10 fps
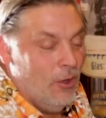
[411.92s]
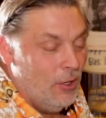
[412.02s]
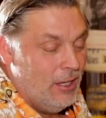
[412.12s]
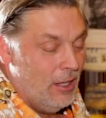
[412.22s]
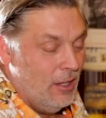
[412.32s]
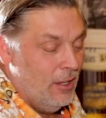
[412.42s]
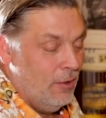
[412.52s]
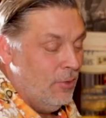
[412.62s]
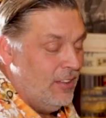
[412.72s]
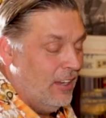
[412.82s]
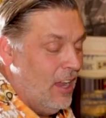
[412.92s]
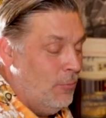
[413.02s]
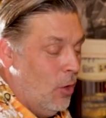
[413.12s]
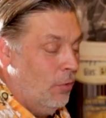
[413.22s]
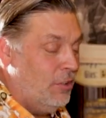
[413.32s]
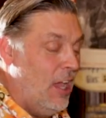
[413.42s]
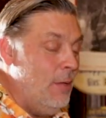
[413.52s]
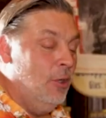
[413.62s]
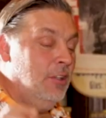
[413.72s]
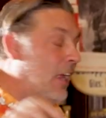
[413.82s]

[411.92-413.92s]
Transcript: Bonnie, äh, muss deinen Namen darauf schreiben und